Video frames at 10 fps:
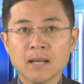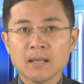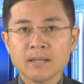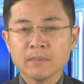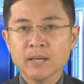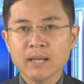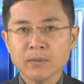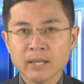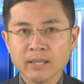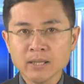nhằm nâng cao
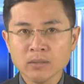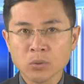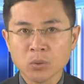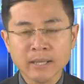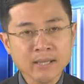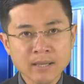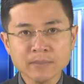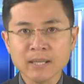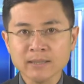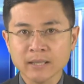nhận thức của các cấp
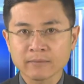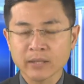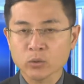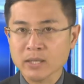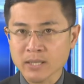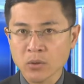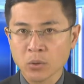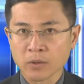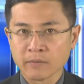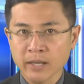các ngành và toàn xã
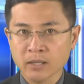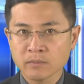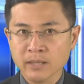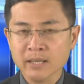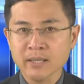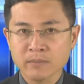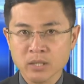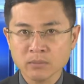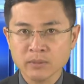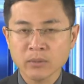hội về công tác chăm
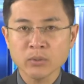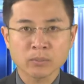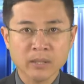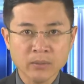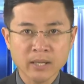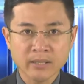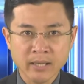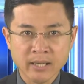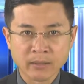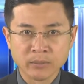sóc giáo dục thiếu niên
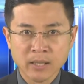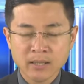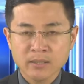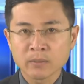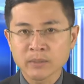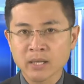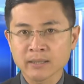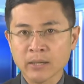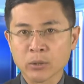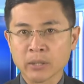nhi đồng, đồng thời
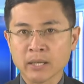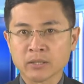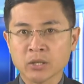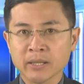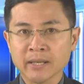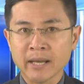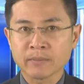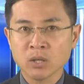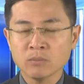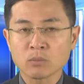tạo điều kiện cho các
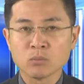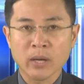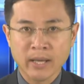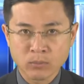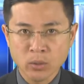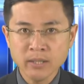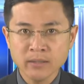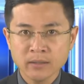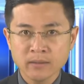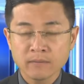em có một mùa hè bổ ích.
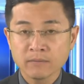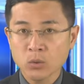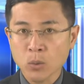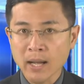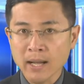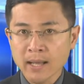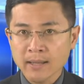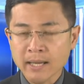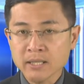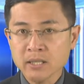Vừa qua,
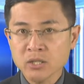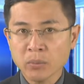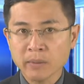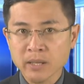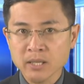tại trường Trung học cơ